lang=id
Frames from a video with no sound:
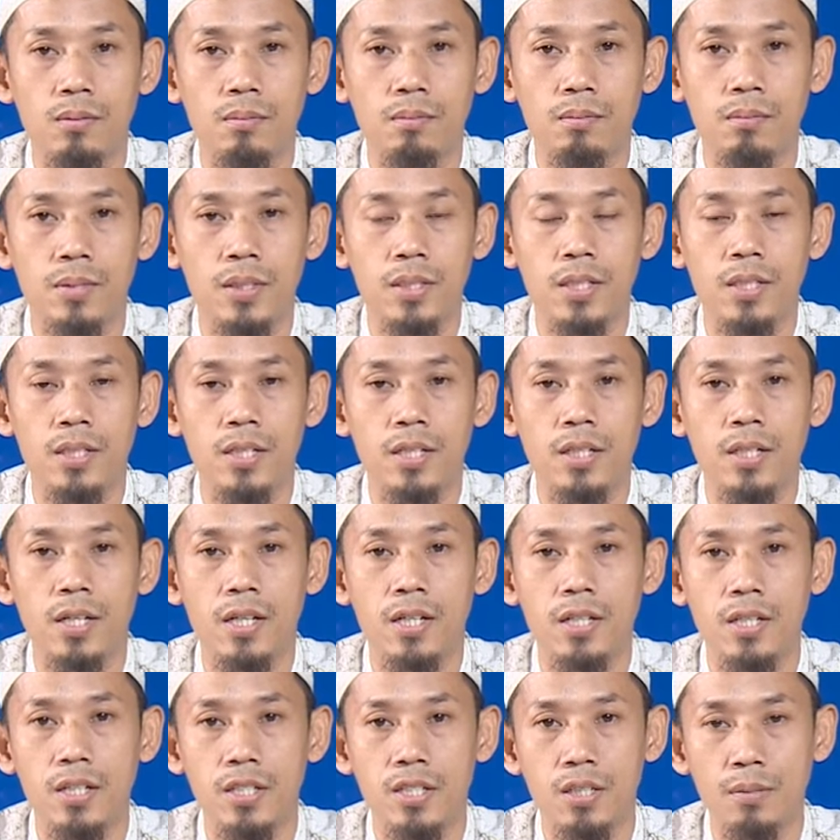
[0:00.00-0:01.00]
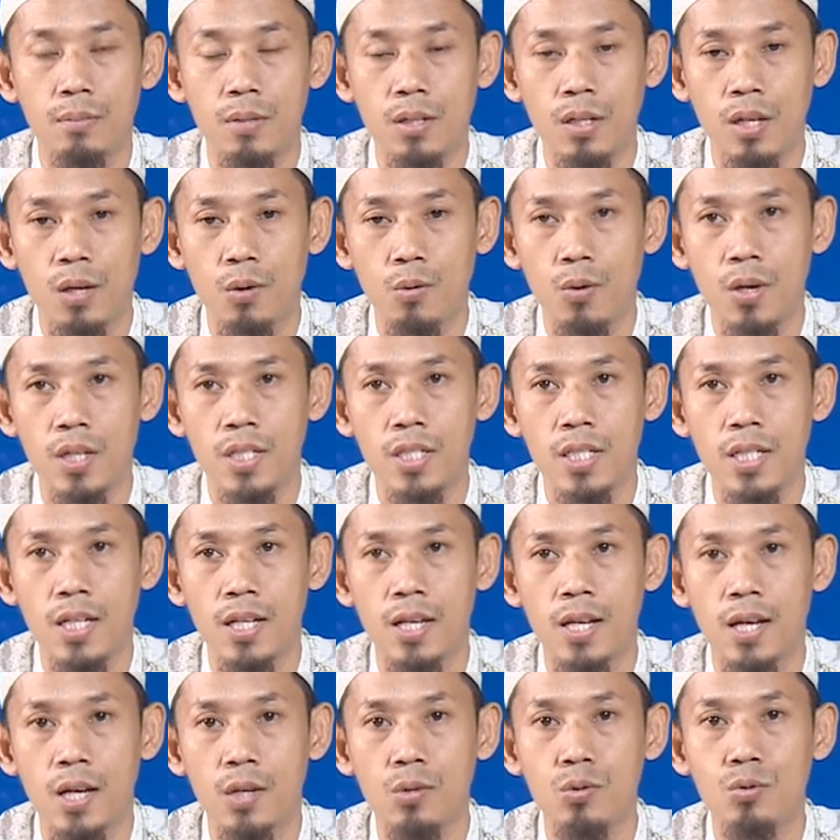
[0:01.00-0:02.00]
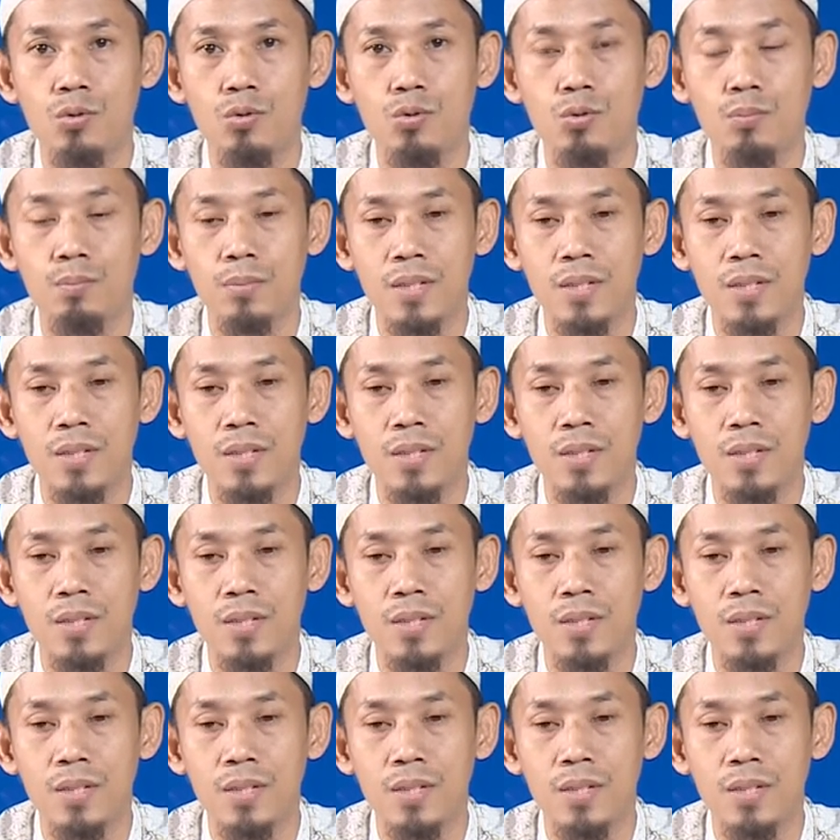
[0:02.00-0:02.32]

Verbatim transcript: menjadikan dia sebagai wasilah untuk